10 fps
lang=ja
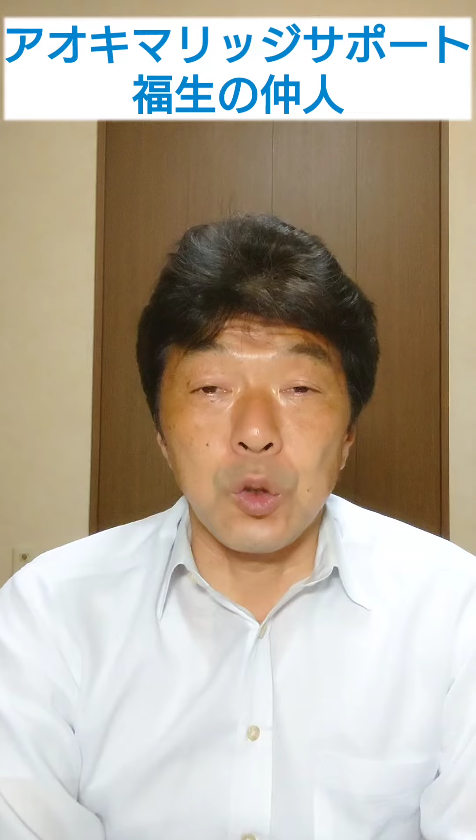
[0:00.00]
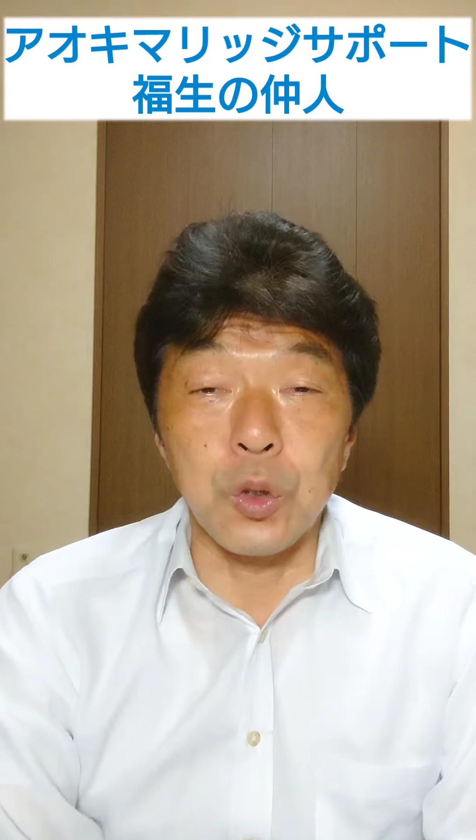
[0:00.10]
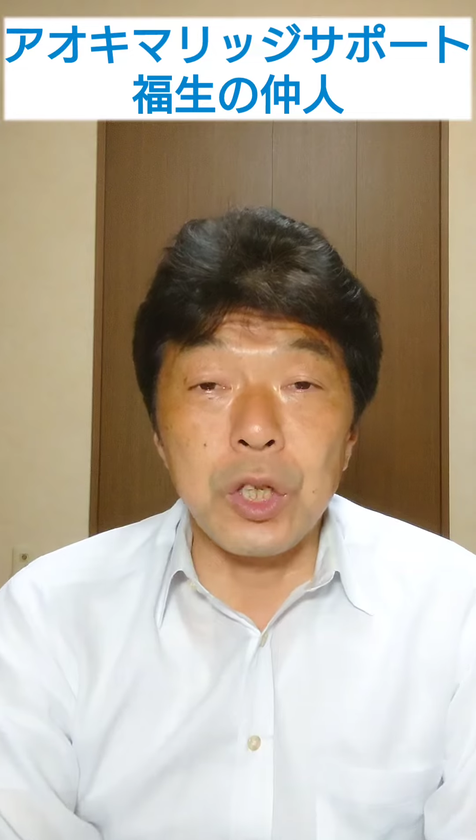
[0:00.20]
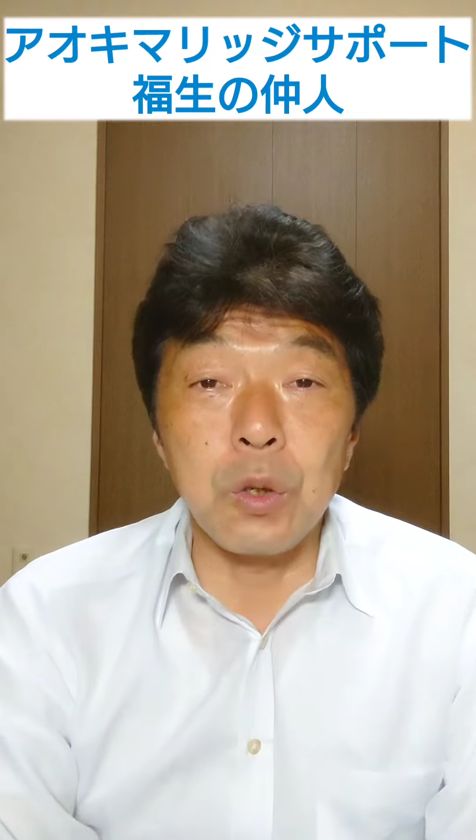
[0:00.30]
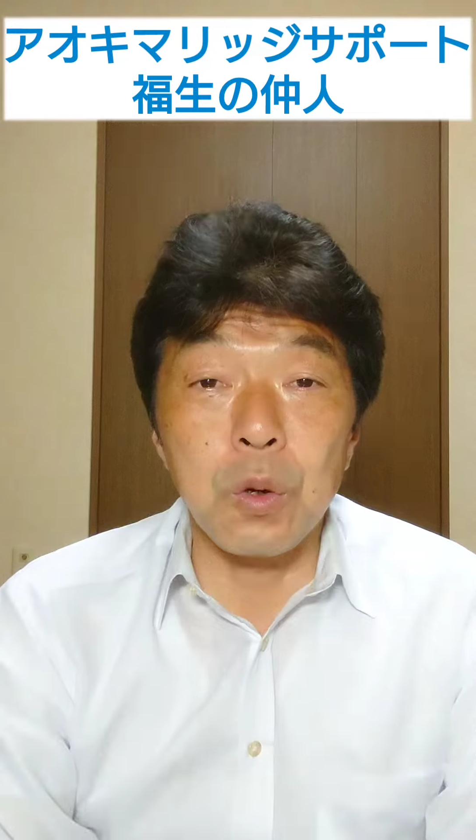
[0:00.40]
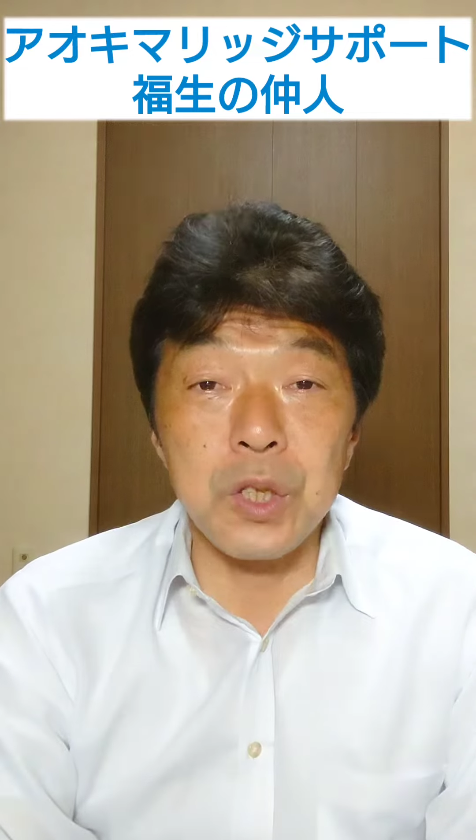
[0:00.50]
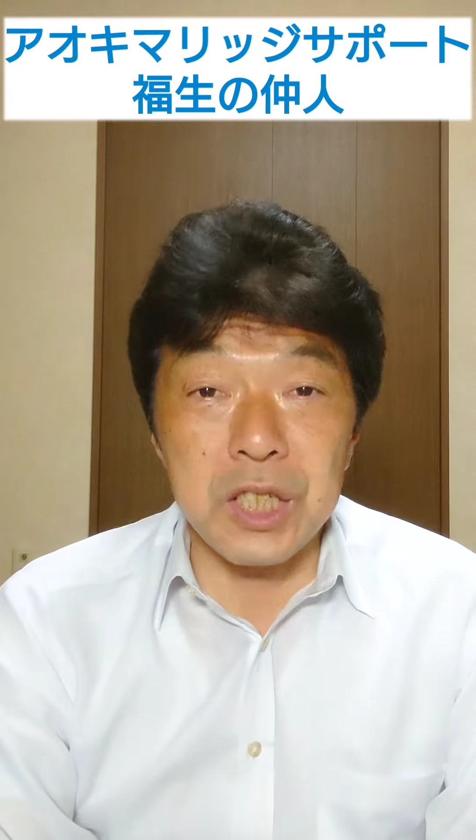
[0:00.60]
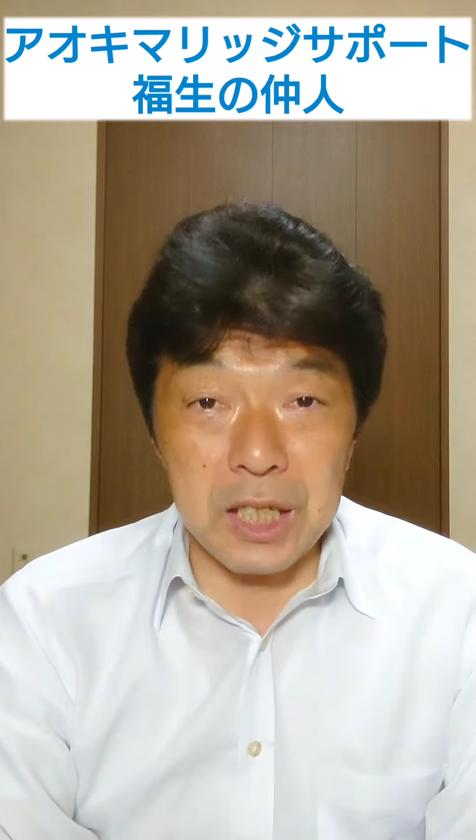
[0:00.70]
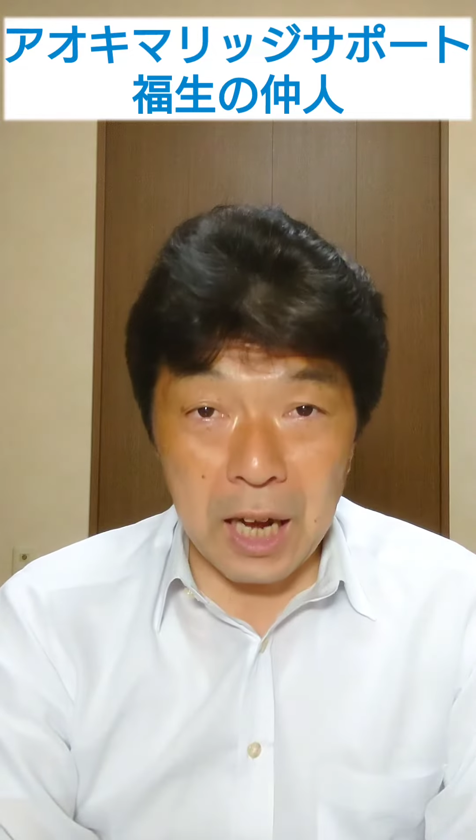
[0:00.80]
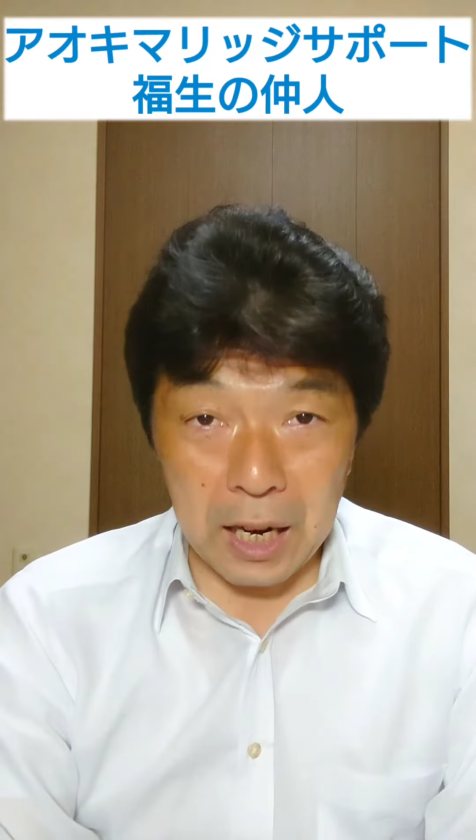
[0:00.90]
結納
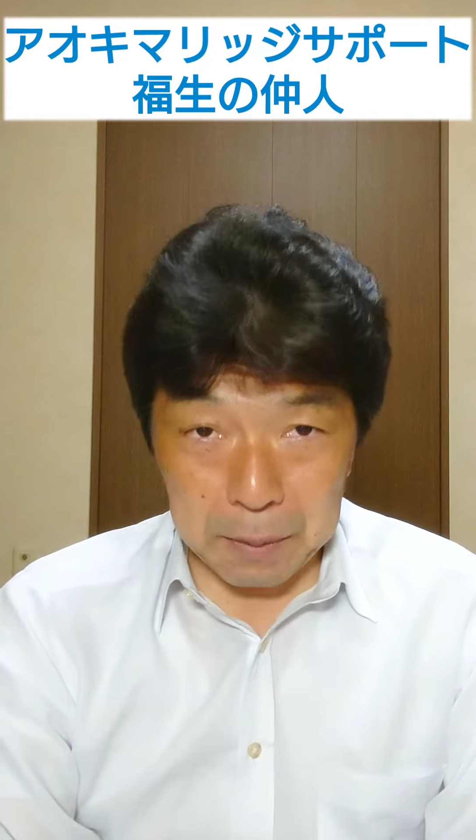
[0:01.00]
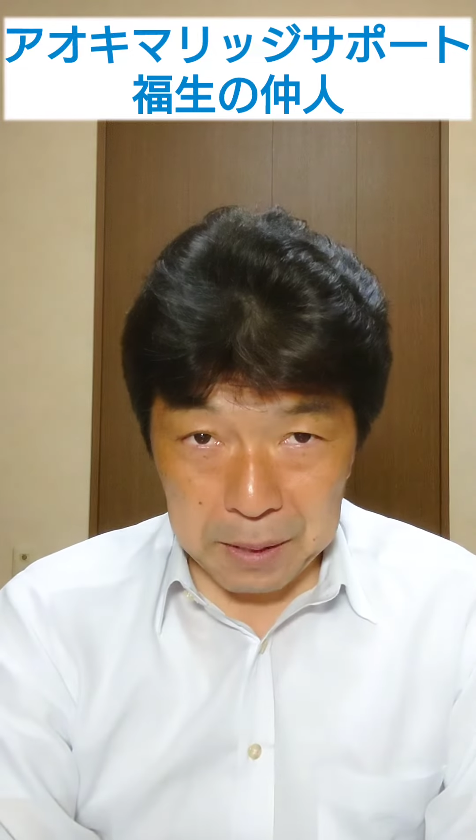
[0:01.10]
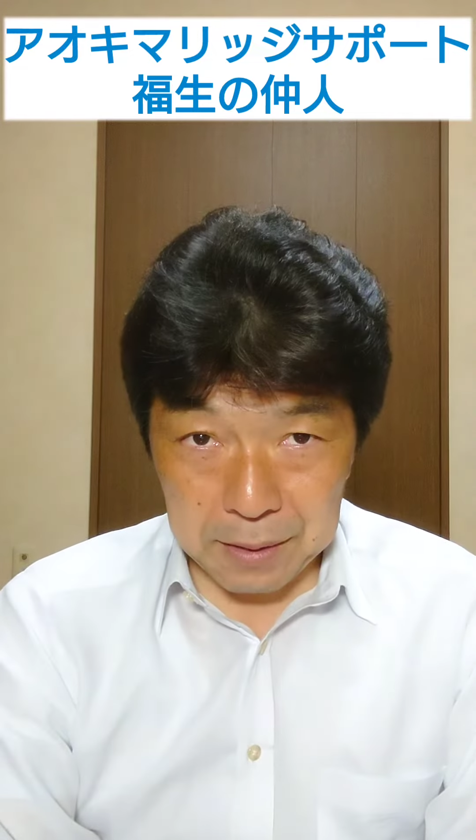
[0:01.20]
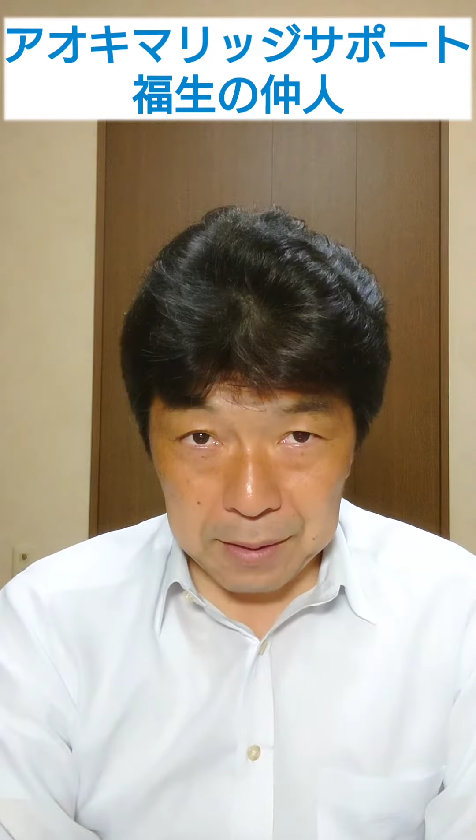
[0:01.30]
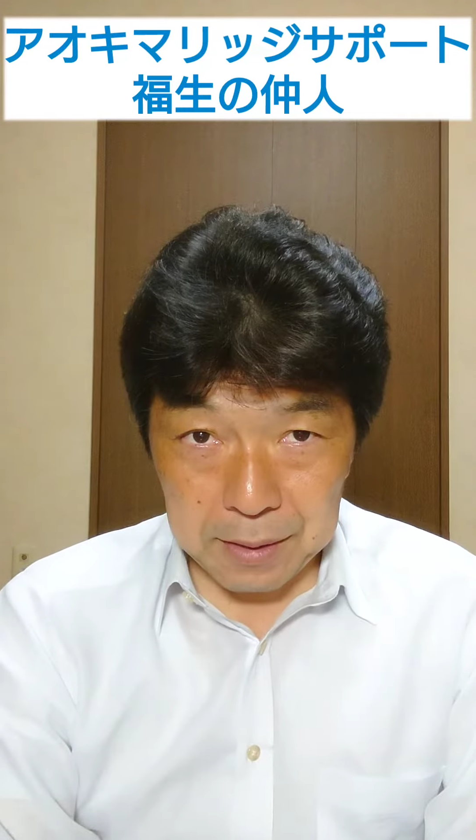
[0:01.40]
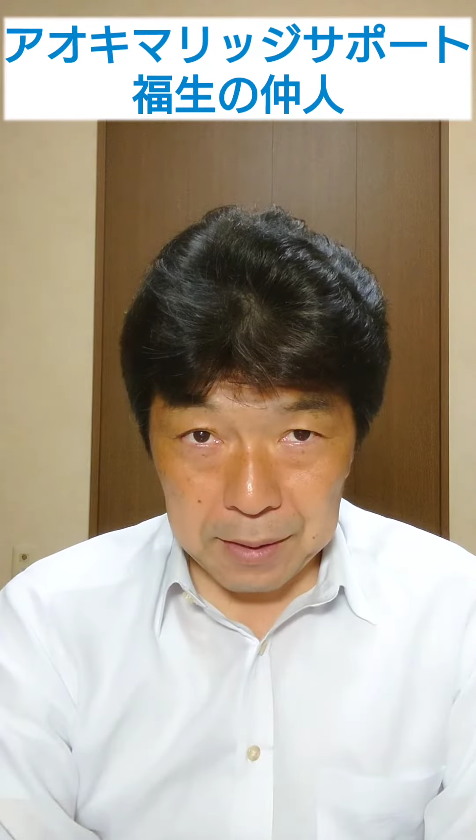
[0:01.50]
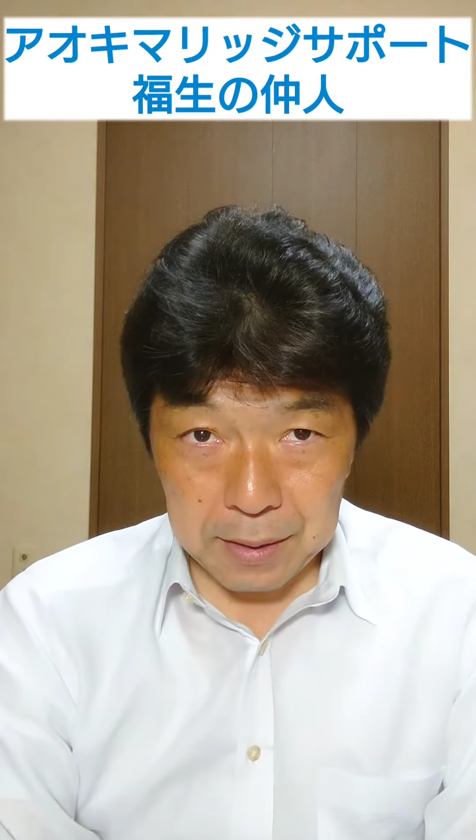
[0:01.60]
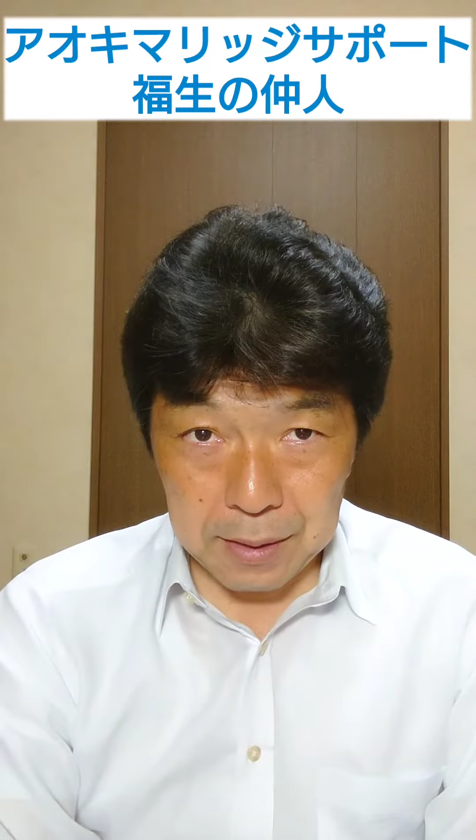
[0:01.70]
式があります